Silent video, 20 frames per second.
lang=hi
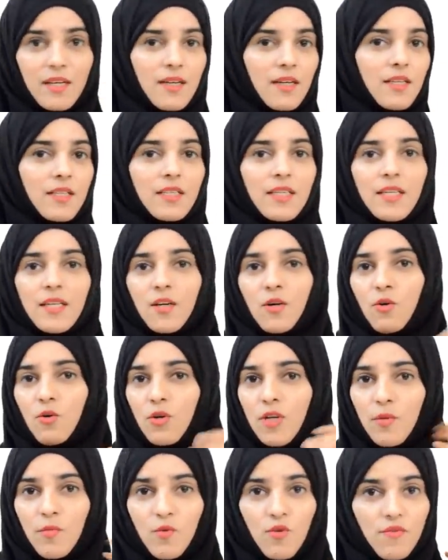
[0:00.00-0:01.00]
करते रहो
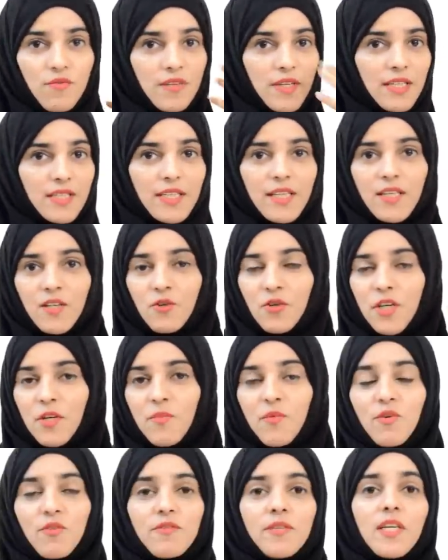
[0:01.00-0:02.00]
रिमूव करते रहो
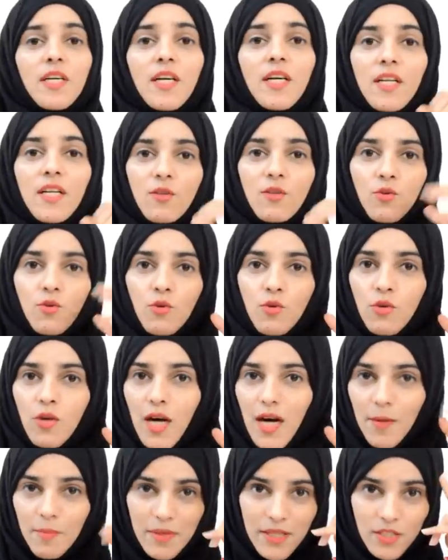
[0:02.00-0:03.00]
रिमूव तो
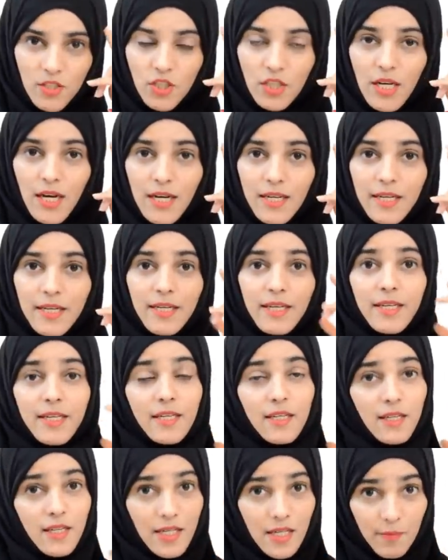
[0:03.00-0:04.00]
आप टच ना करें लेकिन
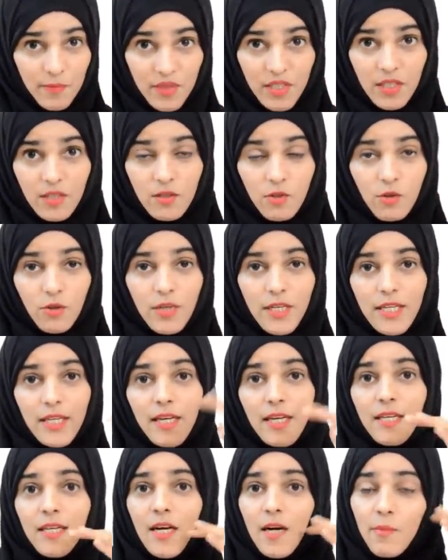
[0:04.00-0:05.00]
अगर आप तंग हो रहे
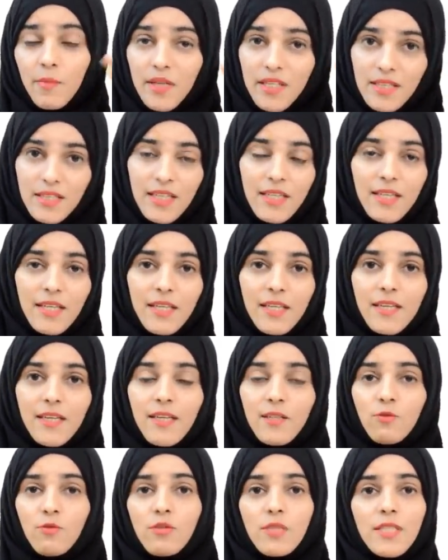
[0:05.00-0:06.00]
हैं या आपके थिक हेयर हैं
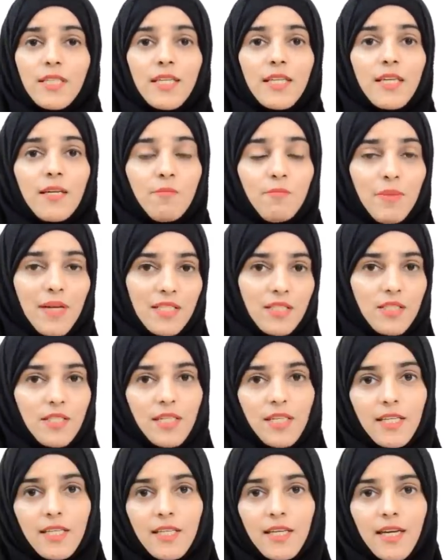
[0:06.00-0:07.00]
तो उसके लिए बेस्ट
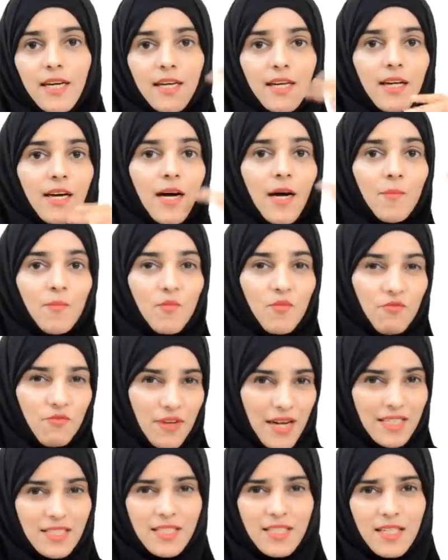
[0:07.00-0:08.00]
यही है कि आप
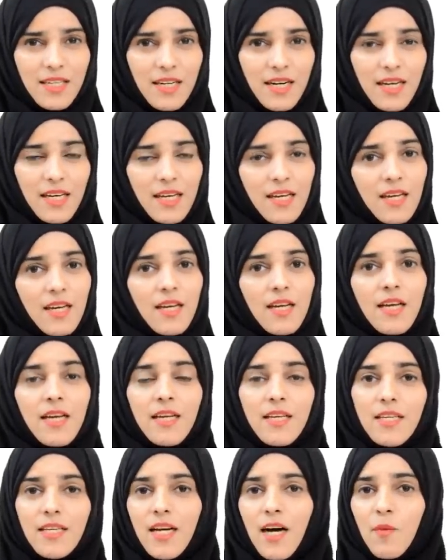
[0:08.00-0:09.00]
वैक्स कर लें
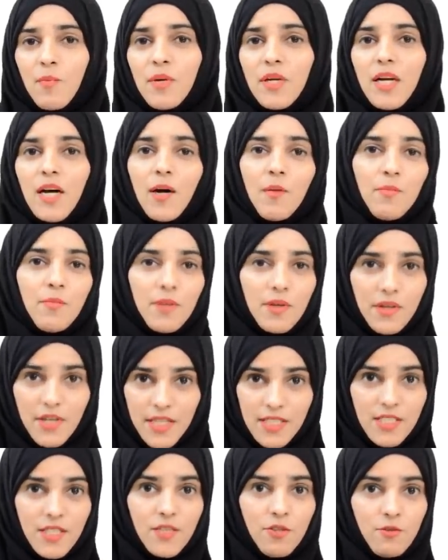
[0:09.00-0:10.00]
या फिर आप
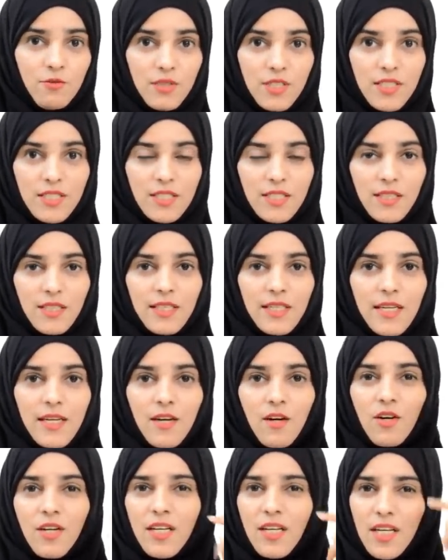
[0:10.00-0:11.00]
रेज़र यूज़ कर सकते हैं
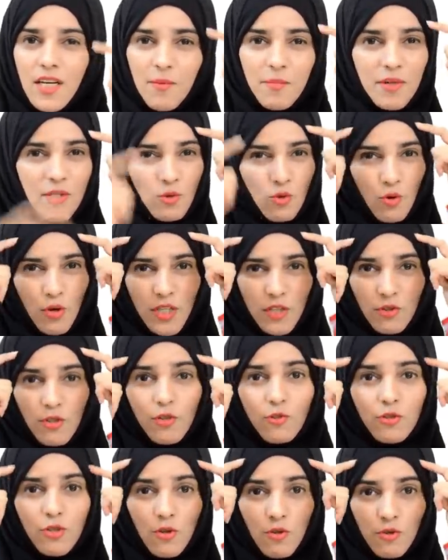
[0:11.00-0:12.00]
और अगर आपके थोड़े थोड़े
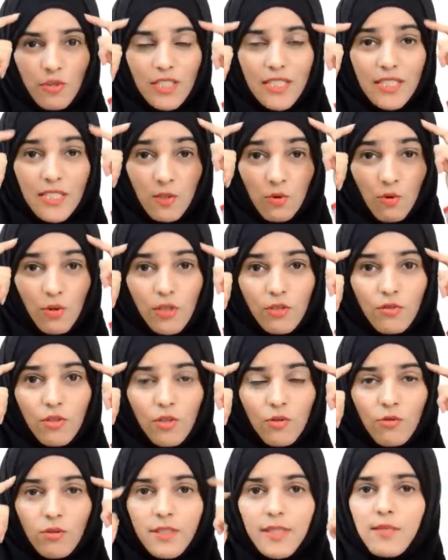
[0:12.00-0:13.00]
कुछ लोगों जैसे थोड़े थोड़े
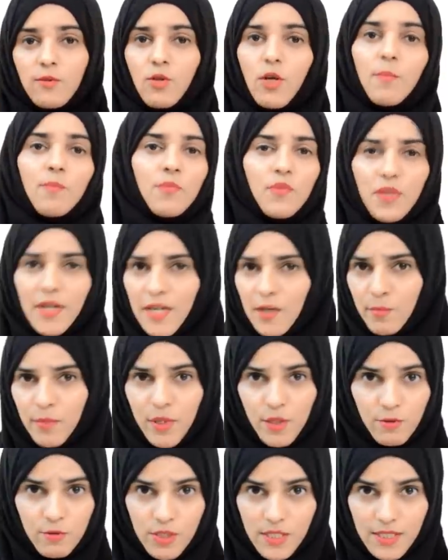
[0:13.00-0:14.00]
होते हैं तो आप थ्रेड भी
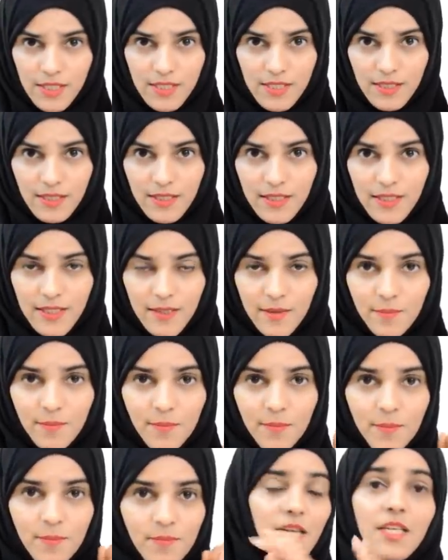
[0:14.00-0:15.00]
यूज़ कर सकते हैं
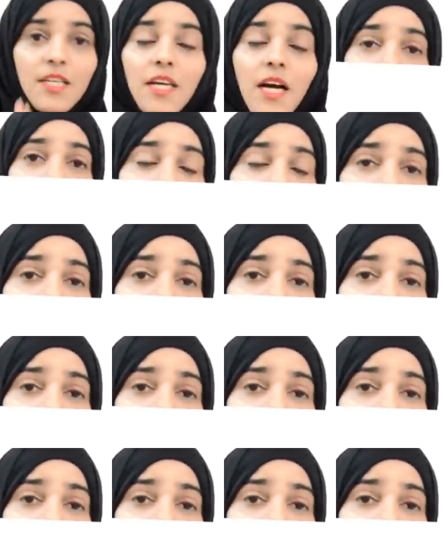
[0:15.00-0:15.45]
यहाँ पर